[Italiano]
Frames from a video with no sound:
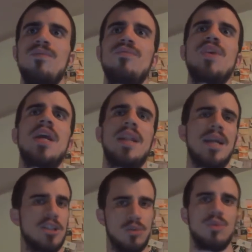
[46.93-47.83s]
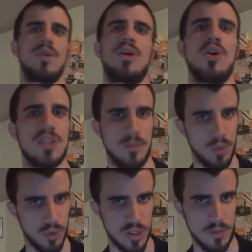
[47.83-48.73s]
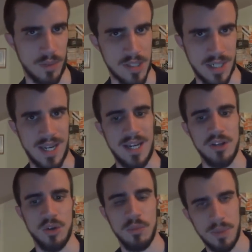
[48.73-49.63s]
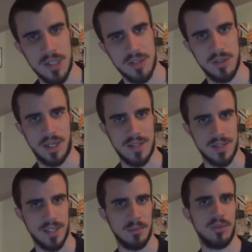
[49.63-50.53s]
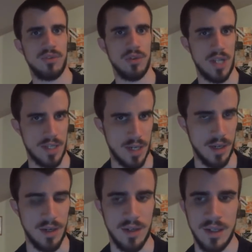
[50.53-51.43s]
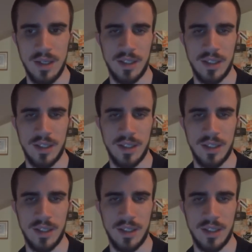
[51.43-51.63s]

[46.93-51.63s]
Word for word: viene, nasce tutto da una cosa molto semplice che è l'incomprensione che c'è tra Buffon e Chiellini,